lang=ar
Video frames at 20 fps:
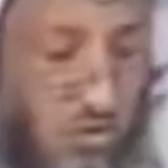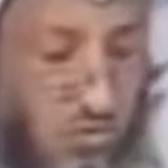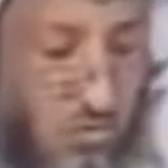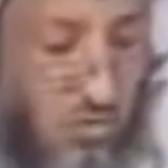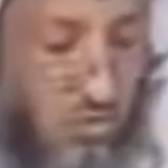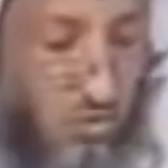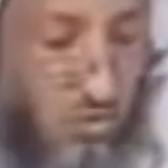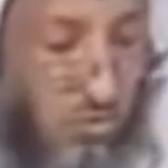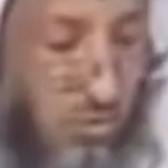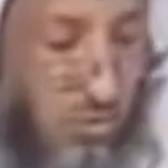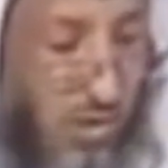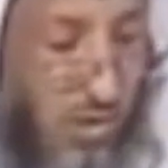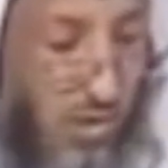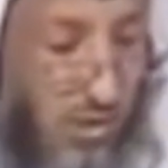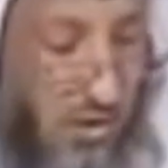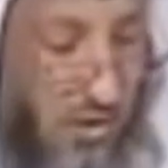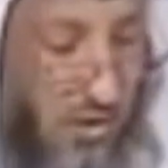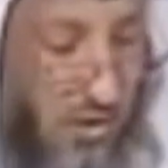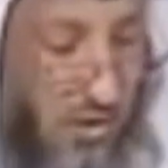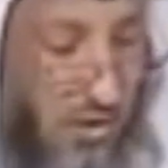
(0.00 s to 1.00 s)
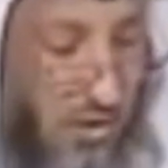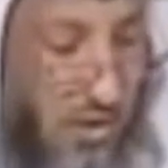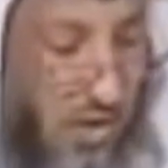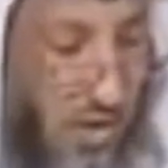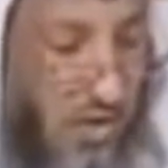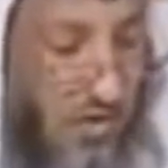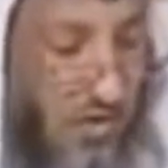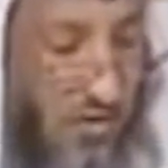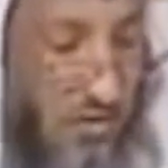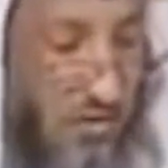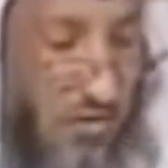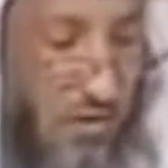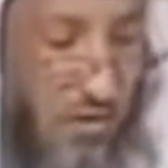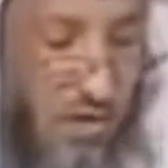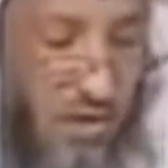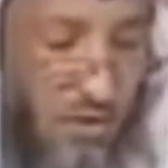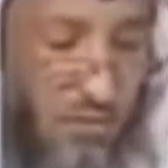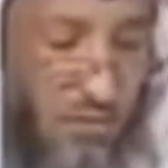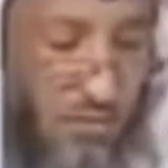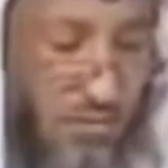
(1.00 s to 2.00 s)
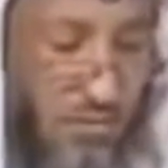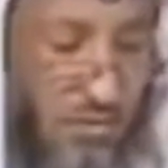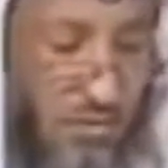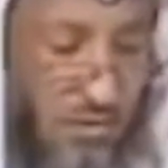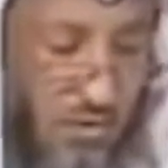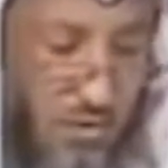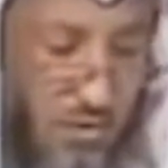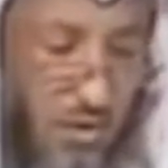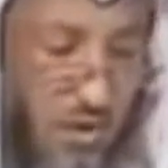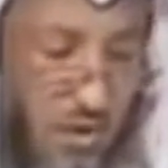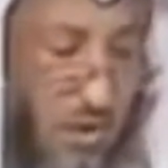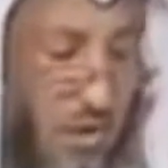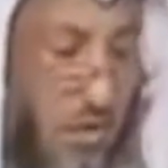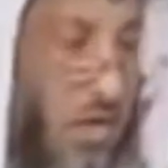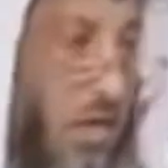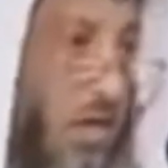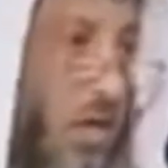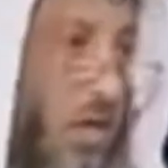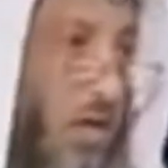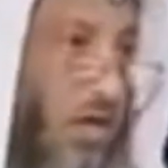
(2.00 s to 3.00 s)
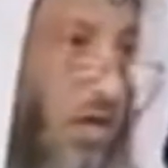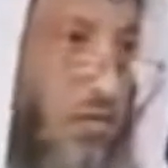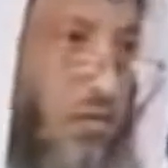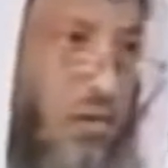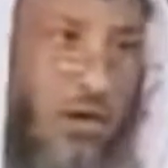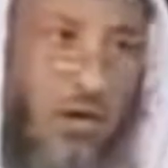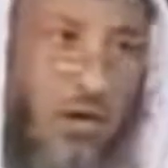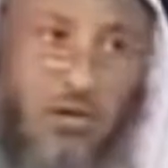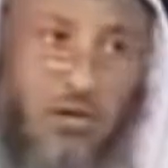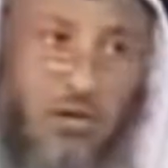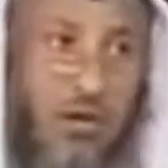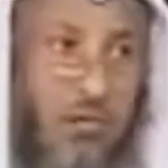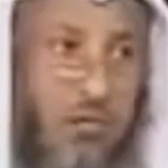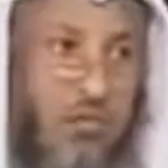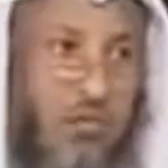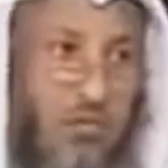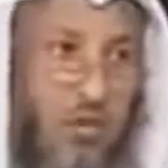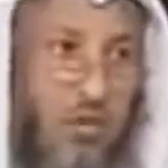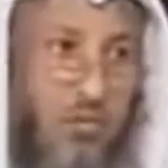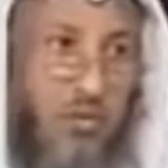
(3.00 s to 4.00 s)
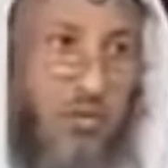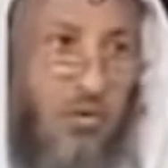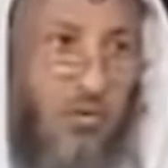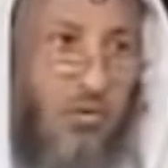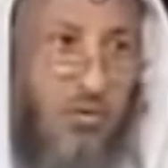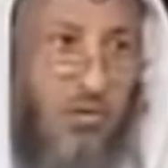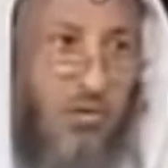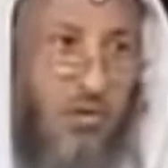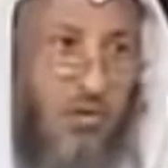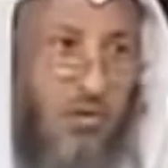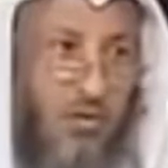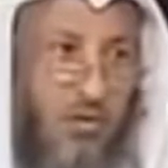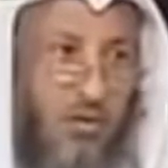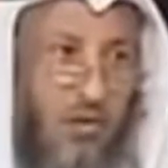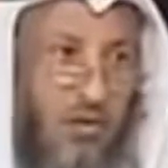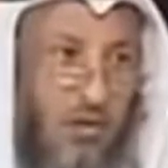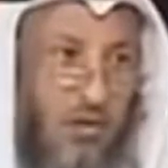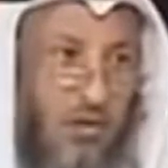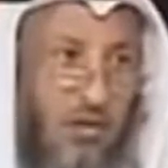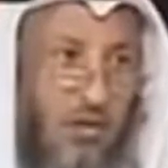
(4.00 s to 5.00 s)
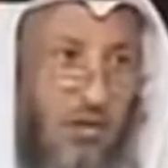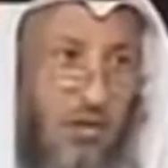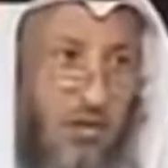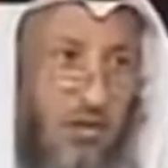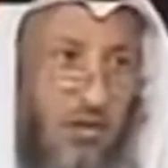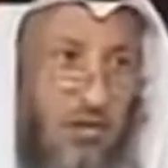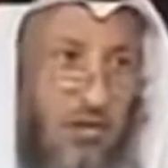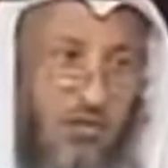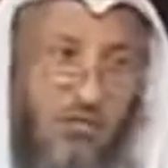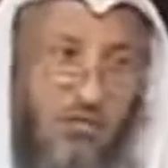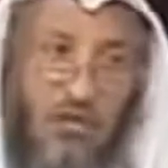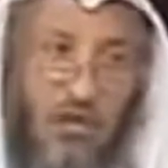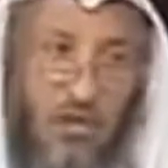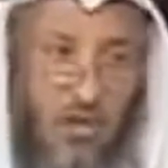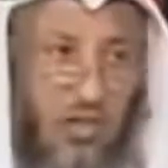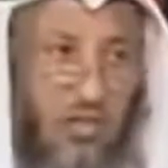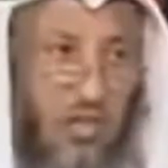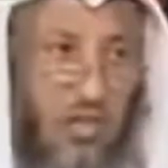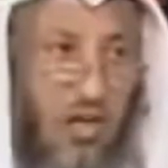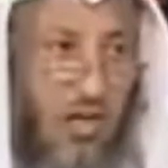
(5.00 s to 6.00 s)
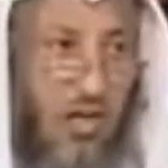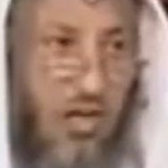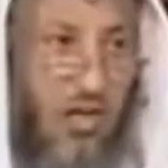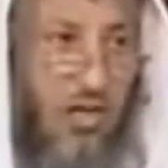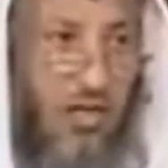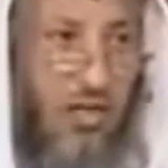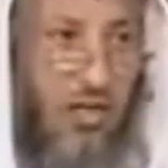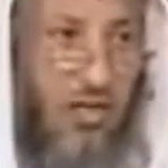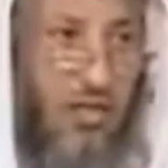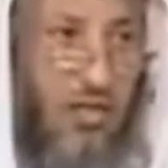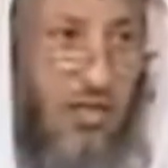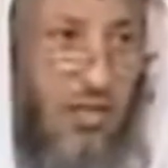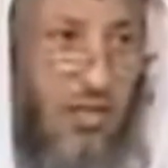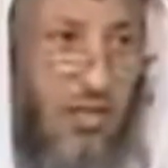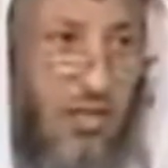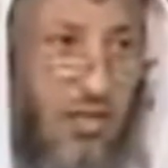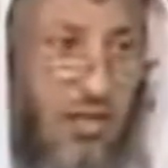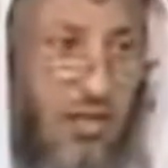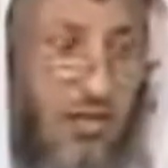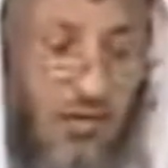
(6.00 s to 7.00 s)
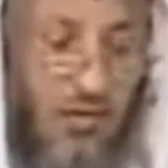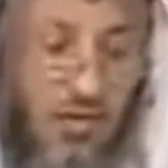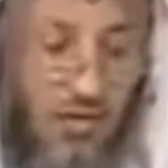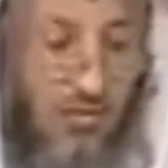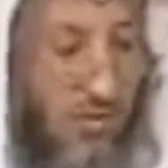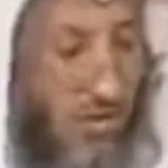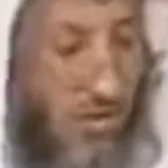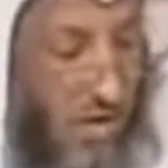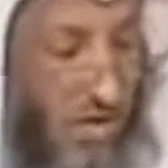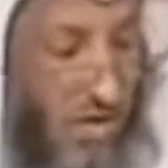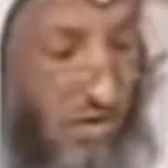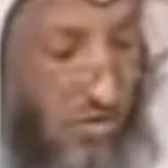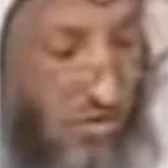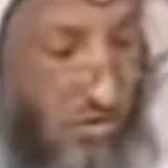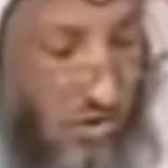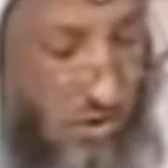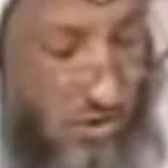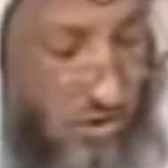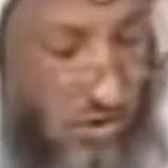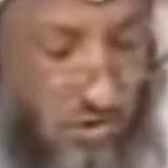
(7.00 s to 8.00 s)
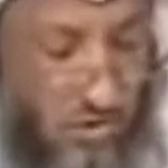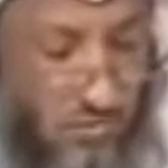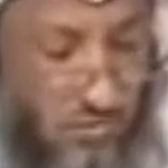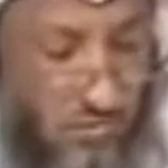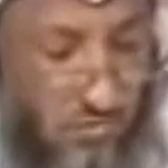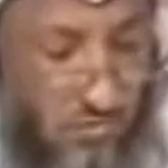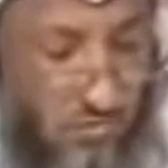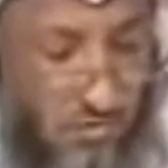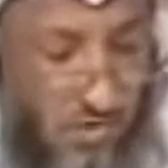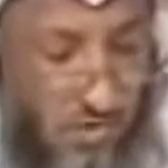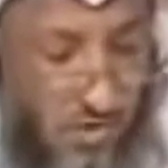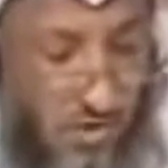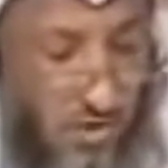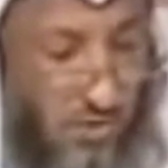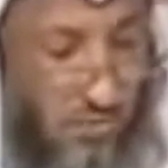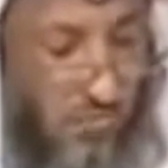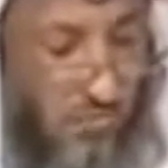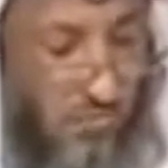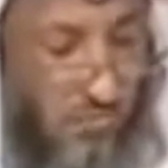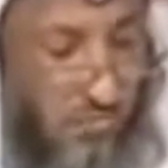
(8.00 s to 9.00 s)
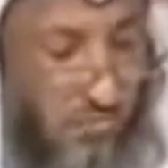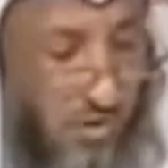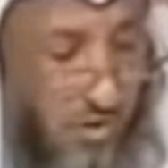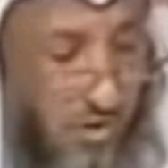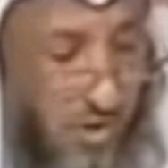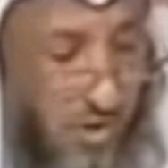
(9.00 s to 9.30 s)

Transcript: مسلم بن صبيح عن زيد بن أرقم آه، ذكر كثير منها أنه لم يسمع منه ففيه انقطاع انقطاع فلا يصح طيب